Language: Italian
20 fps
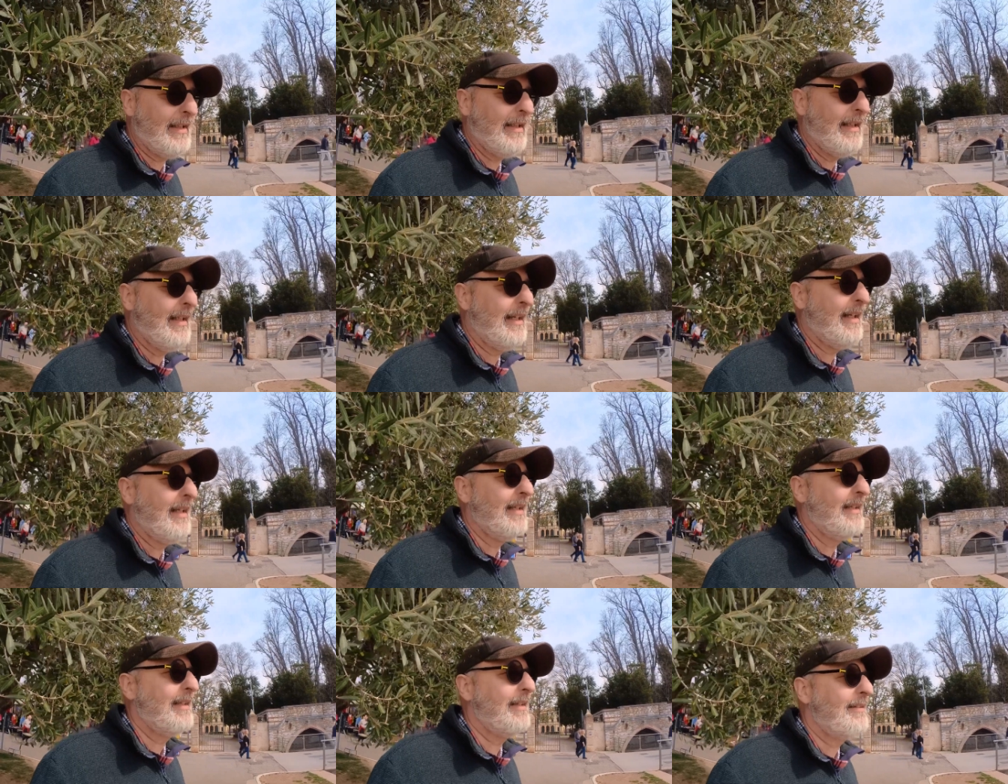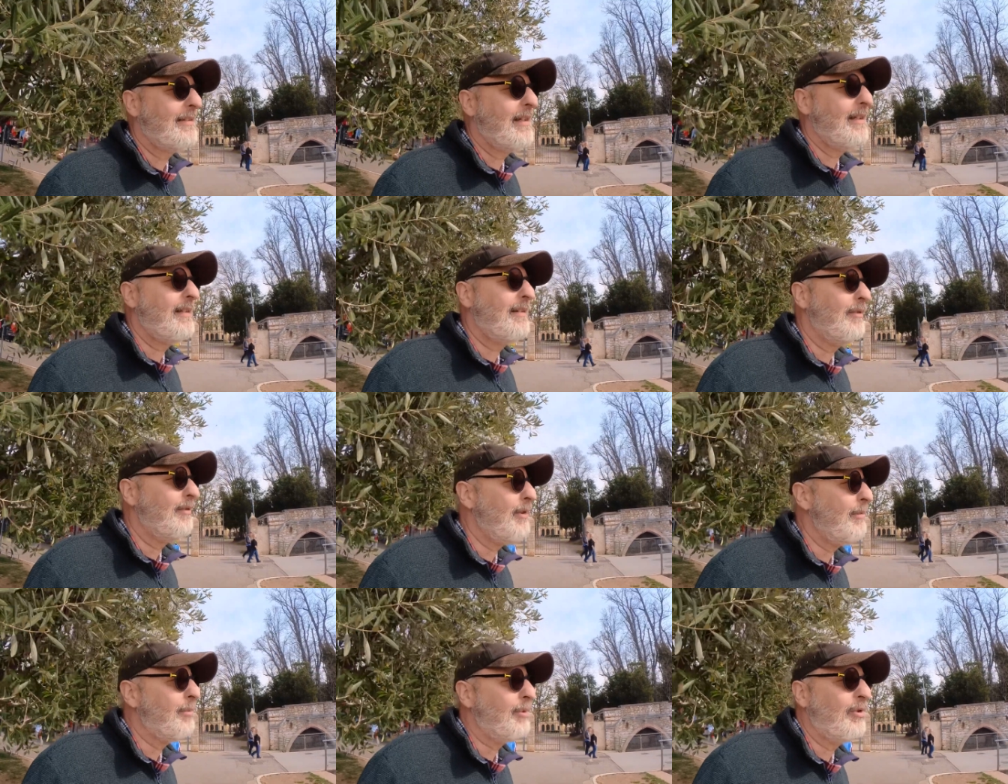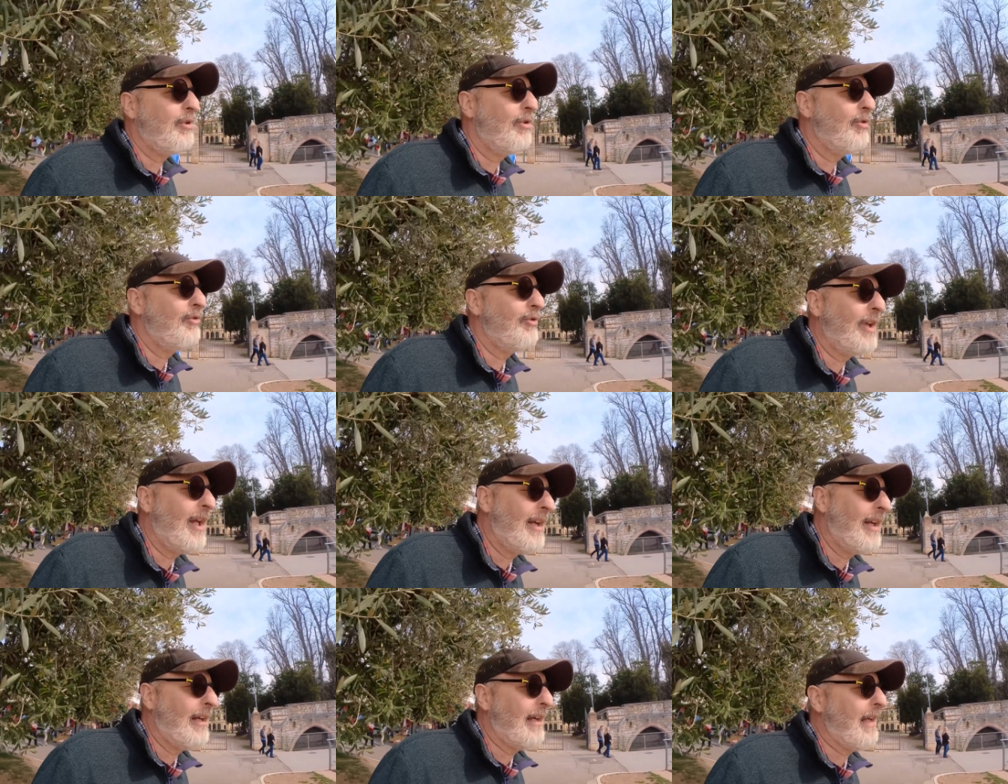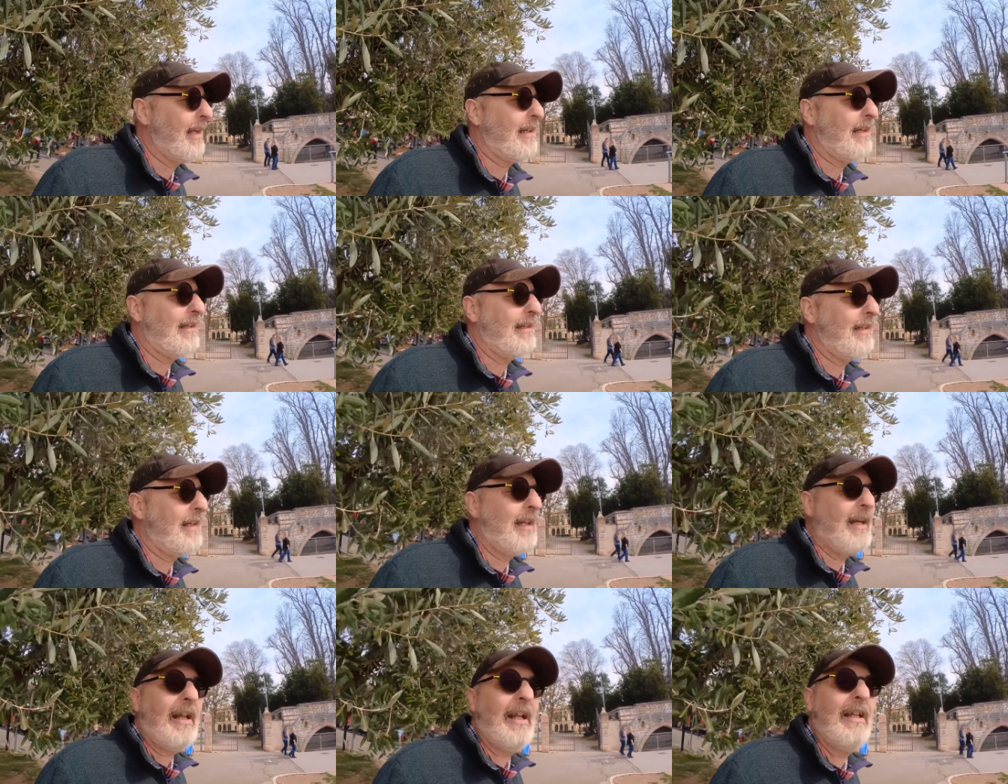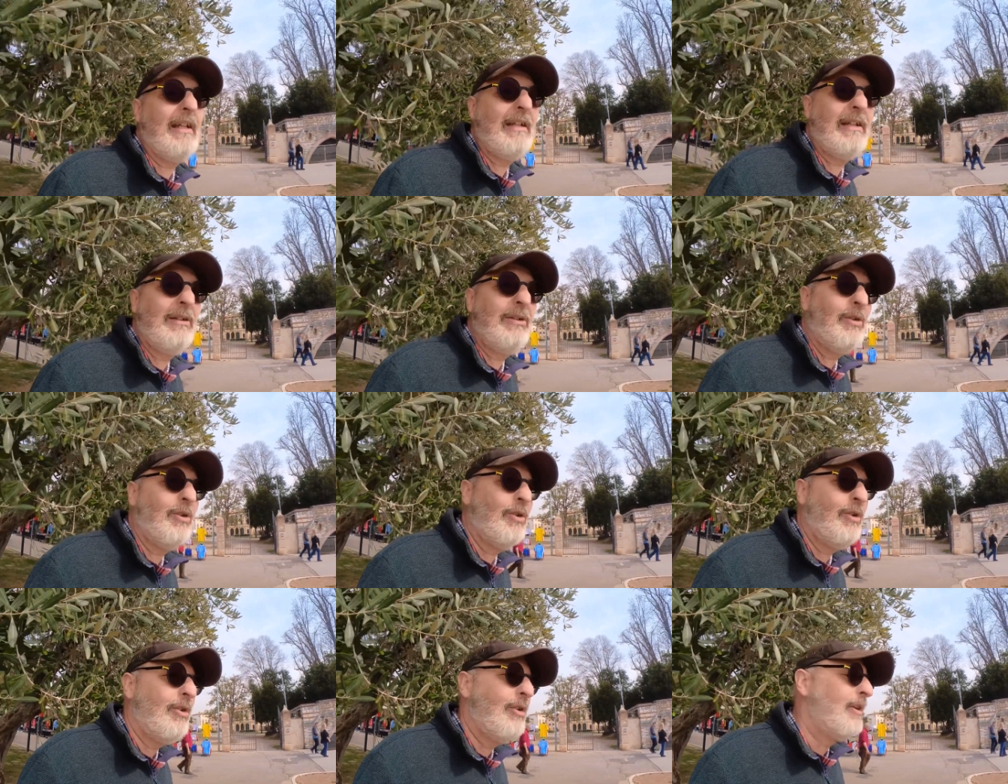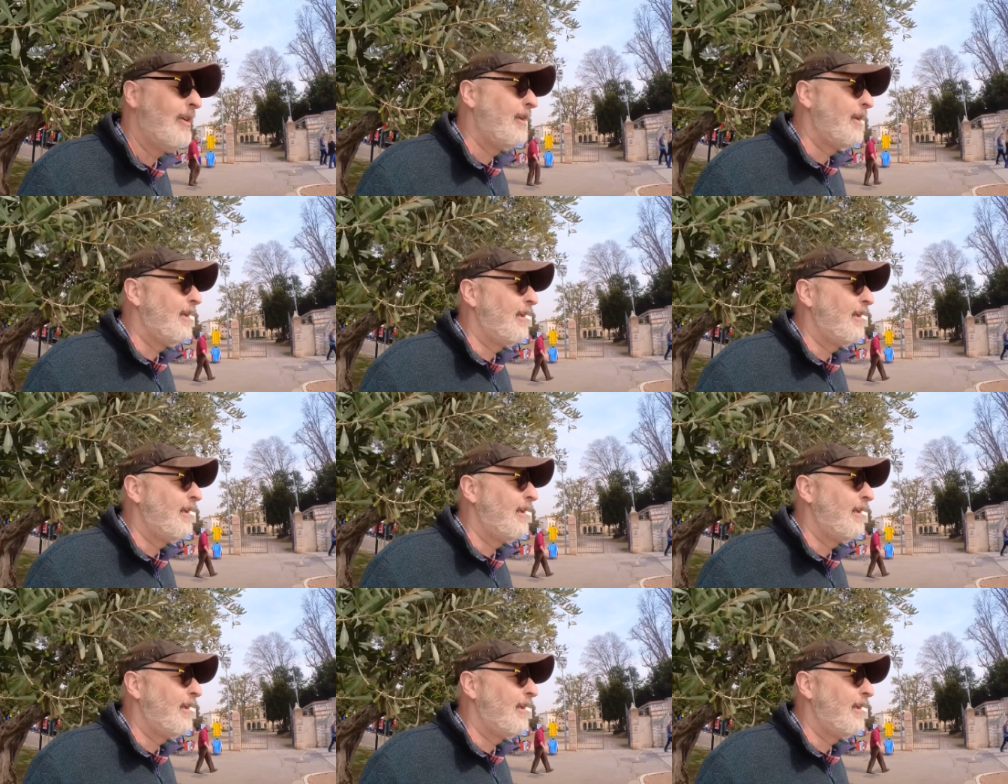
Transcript: in descrizione, potete usare carta di credito,